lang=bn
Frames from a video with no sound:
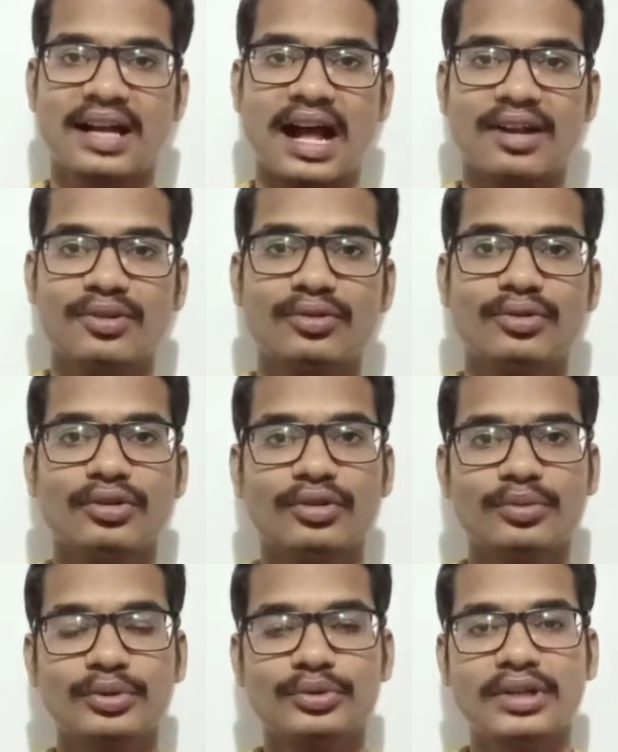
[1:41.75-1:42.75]
কারণ হলো
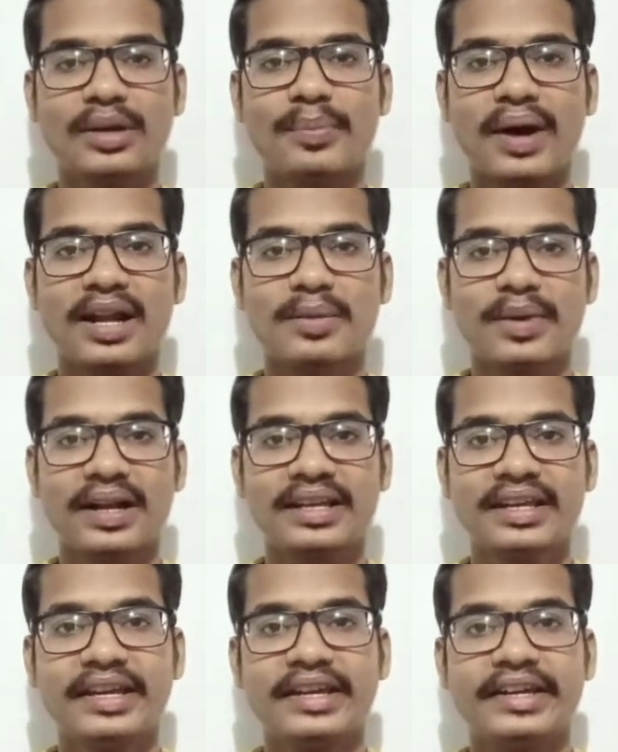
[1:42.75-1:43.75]
বন্ধুরা বারবার
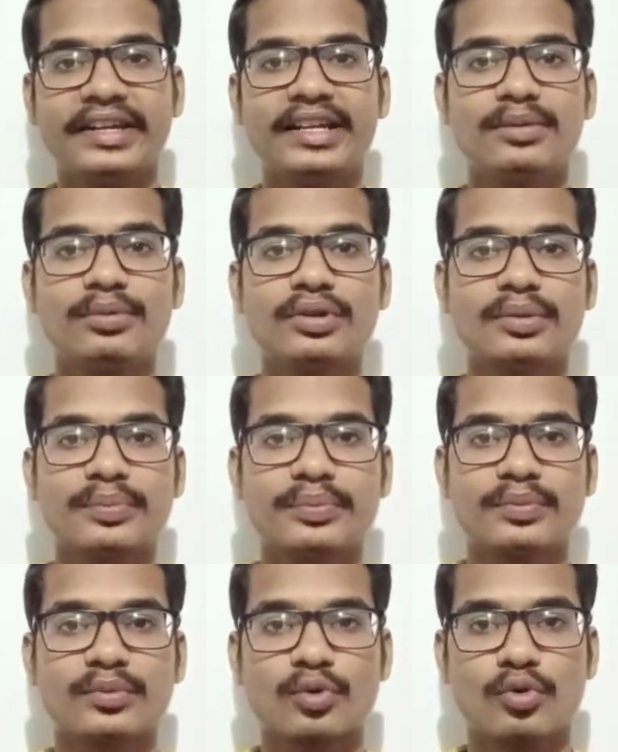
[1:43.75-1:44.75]
এলবোর
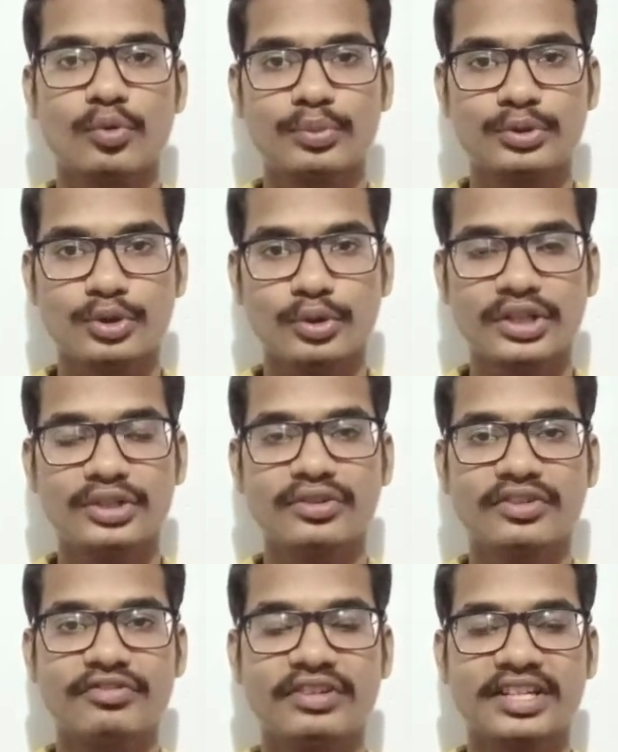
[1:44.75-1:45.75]
খুব জোরে
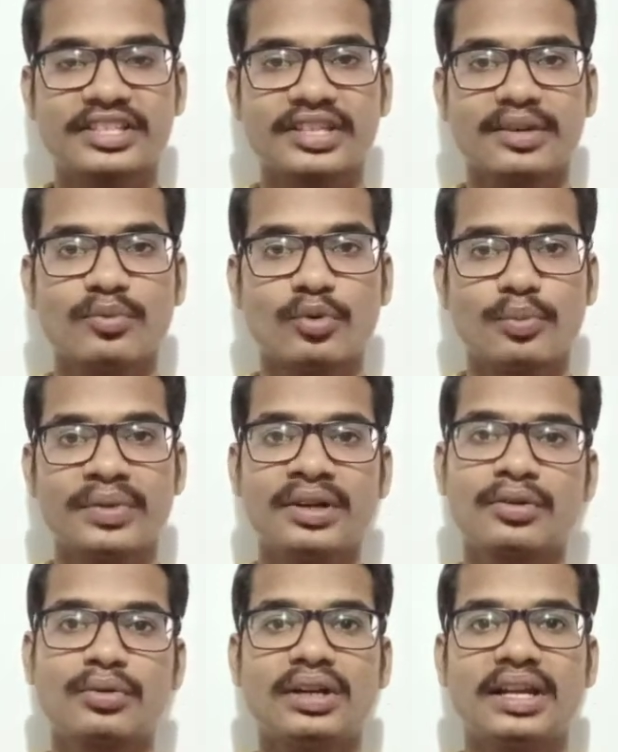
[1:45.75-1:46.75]
জোরে ফ্লেকশন
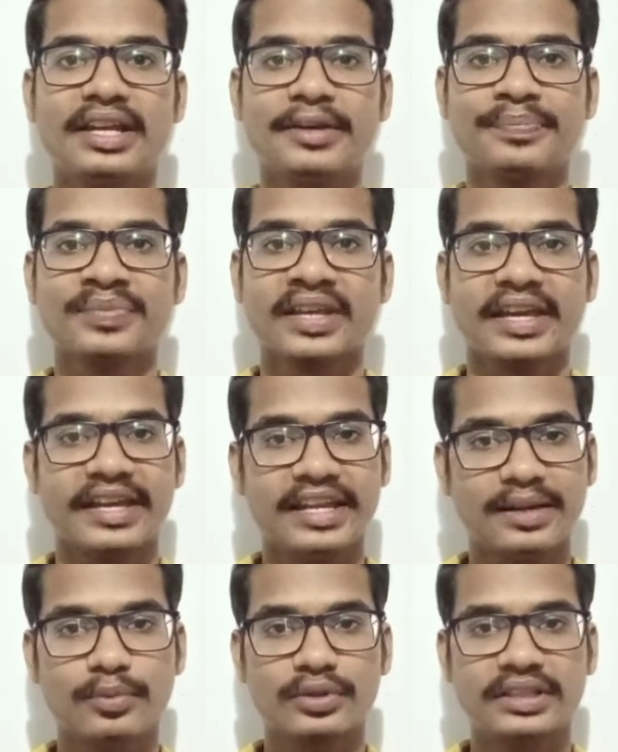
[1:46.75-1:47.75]
মুভমেন্ট করলে
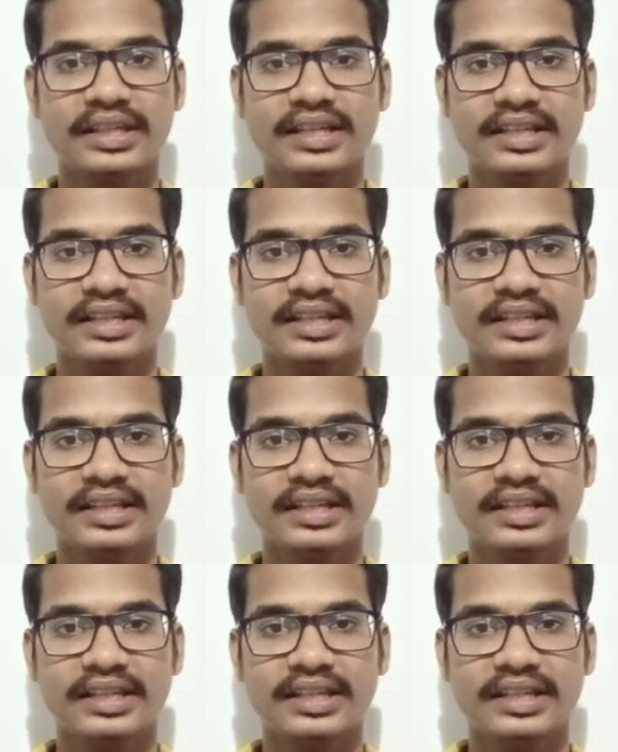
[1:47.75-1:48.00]
এলবোতে